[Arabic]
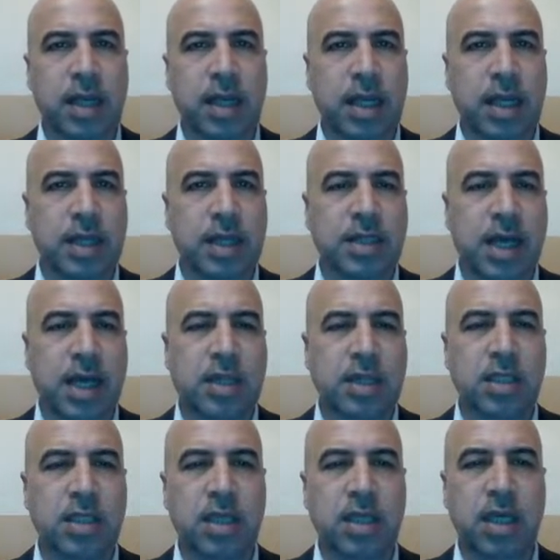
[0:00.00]

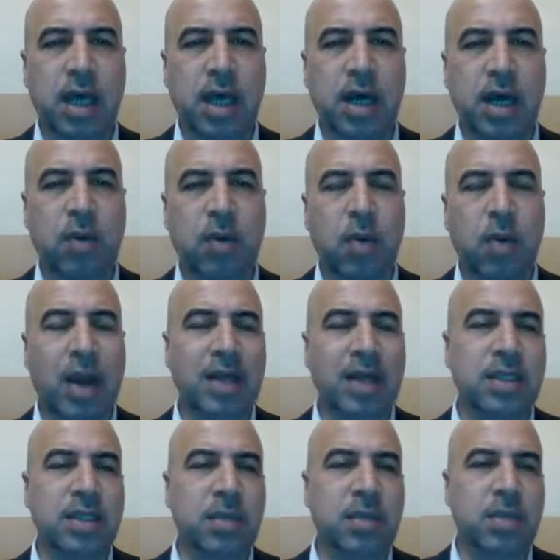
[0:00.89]
الأساسية
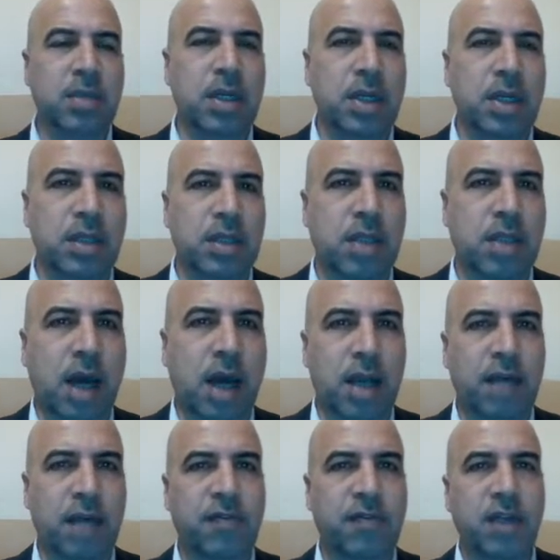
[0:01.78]
وعدم
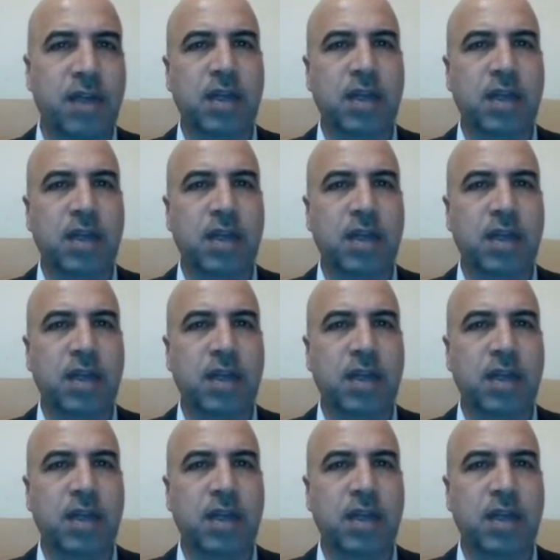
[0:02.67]
الإطالة في